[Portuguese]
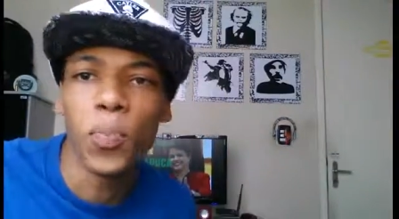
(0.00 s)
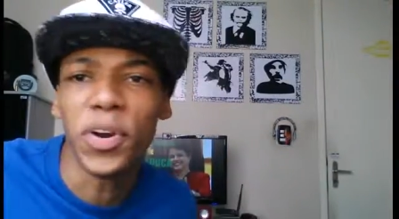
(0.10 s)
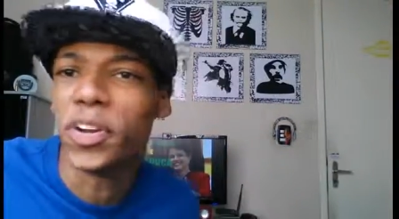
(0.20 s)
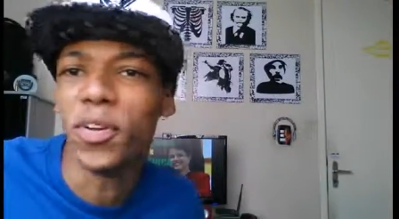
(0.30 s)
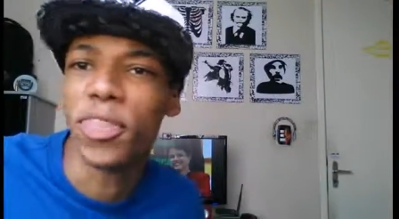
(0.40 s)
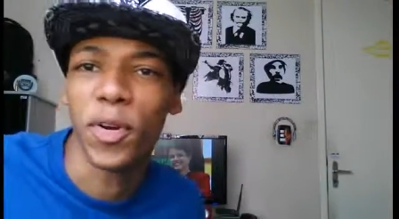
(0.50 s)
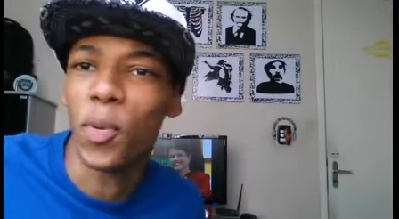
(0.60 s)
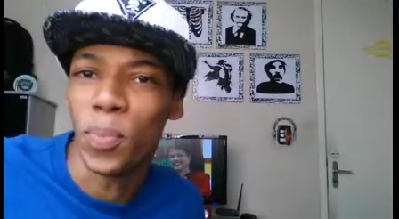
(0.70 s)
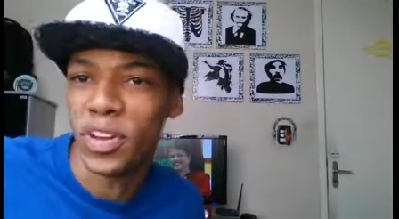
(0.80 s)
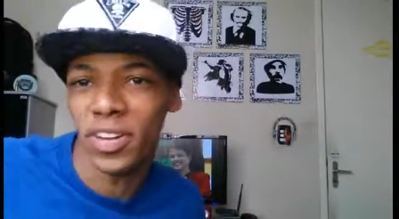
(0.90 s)
Companheiros e
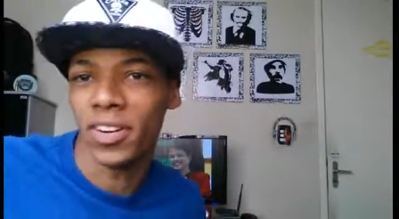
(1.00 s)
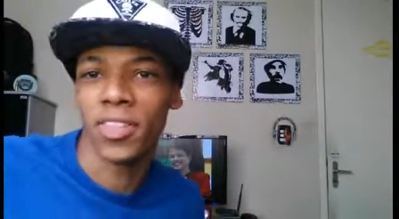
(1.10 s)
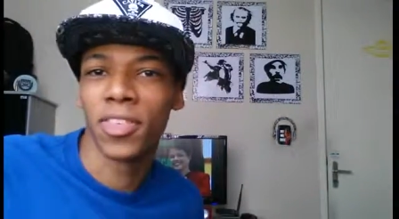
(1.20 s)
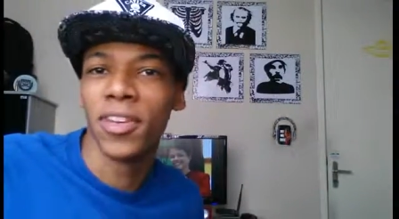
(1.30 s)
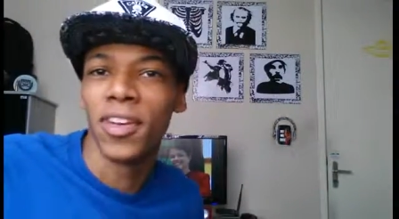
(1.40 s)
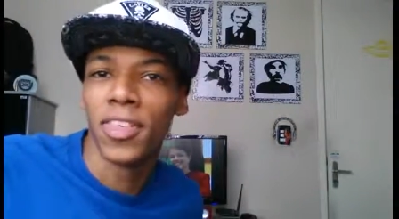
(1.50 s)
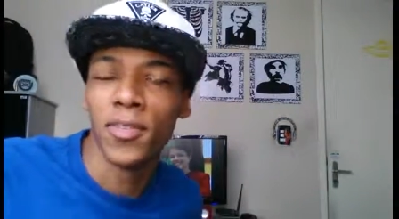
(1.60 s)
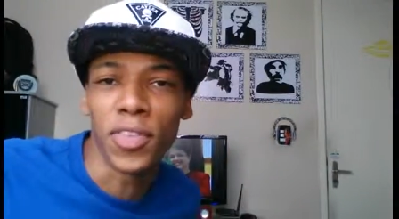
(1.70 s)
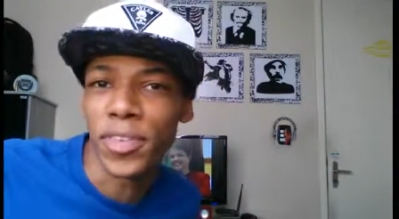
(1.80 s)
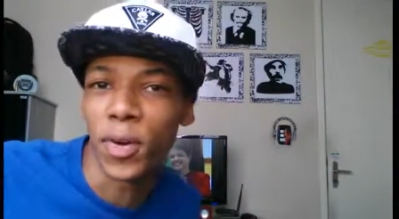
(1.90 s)
companheiras,
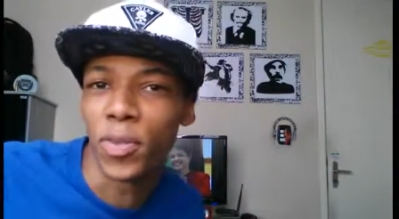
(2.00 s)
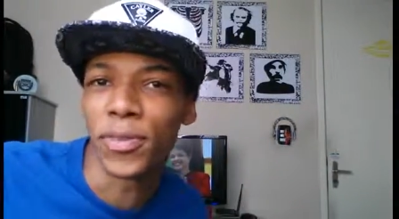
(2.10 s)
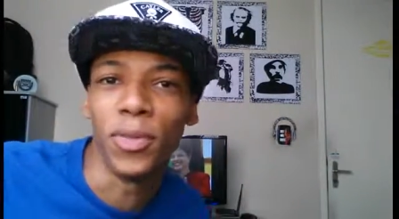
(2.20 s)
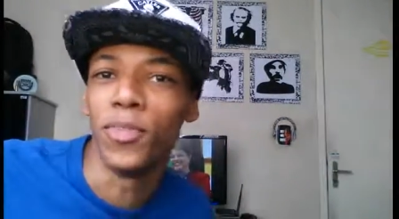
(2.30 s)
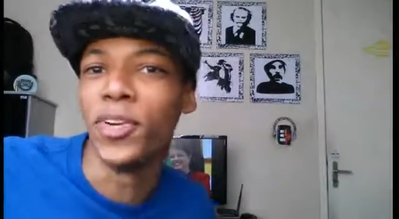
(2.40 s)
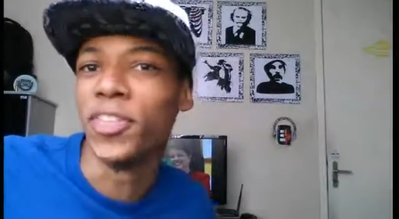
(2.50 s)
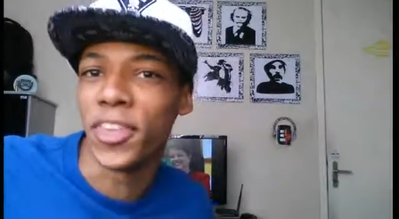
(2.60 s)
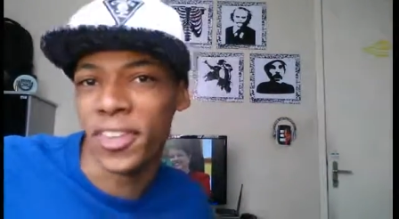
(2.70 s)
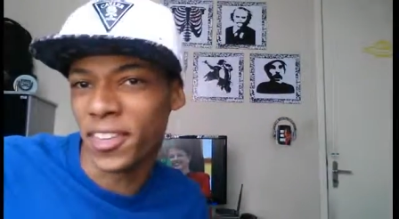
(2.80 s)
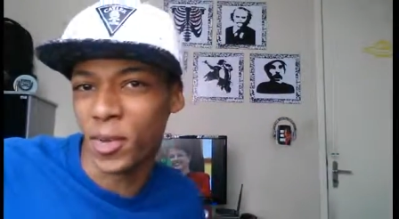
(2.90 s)
se você gostou do
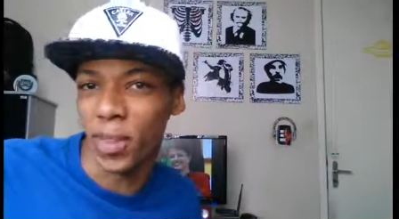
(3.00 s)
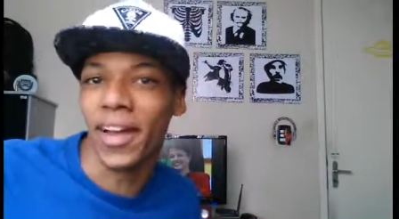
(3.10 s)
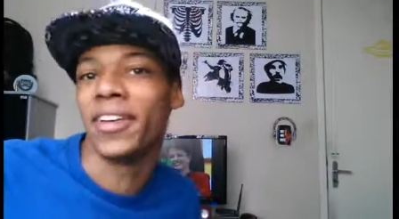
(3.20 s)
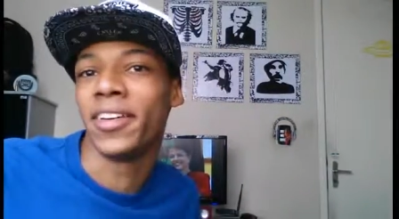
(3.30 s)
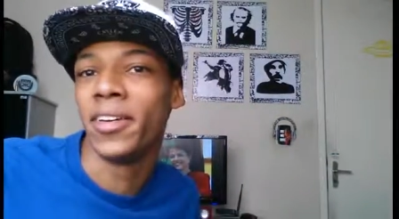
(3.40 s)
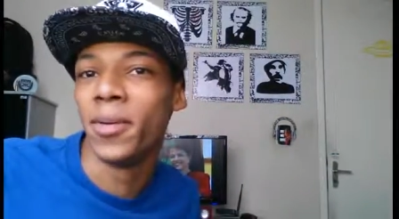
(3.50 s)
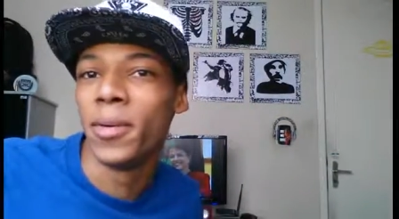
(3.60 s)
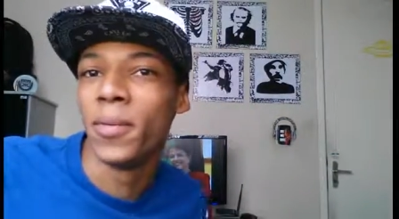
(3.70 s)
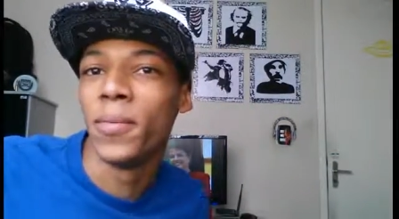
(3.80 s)
vídeo, dá seu like.